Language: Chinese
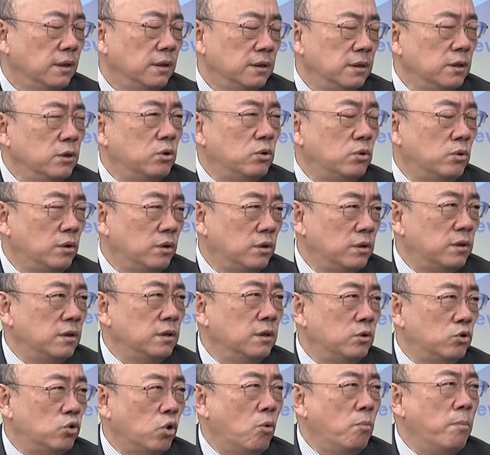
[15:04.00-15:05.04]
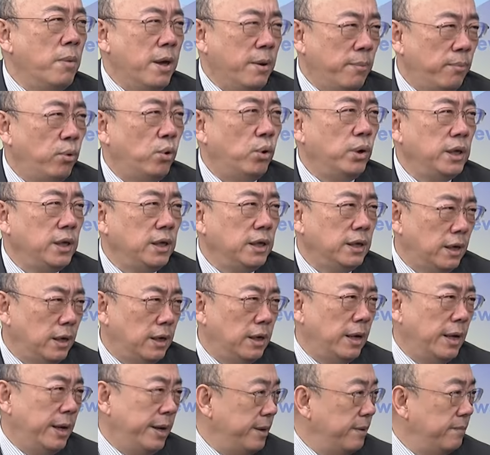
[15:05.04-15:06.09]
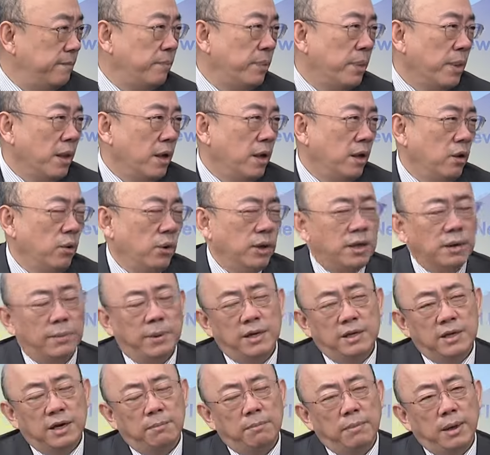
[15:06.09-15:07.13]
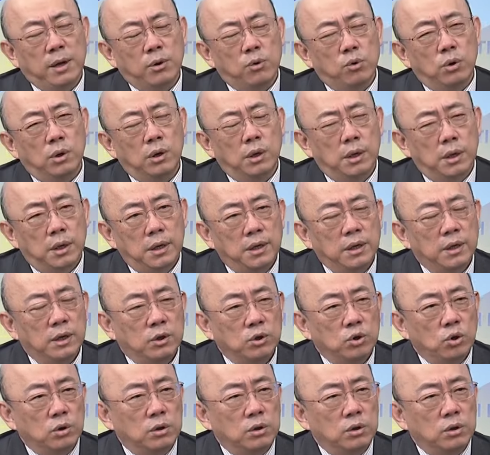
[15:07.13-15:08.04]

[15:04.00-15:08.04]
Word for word: 是是中美博弈了啦。对了，因为坦白讲，美国都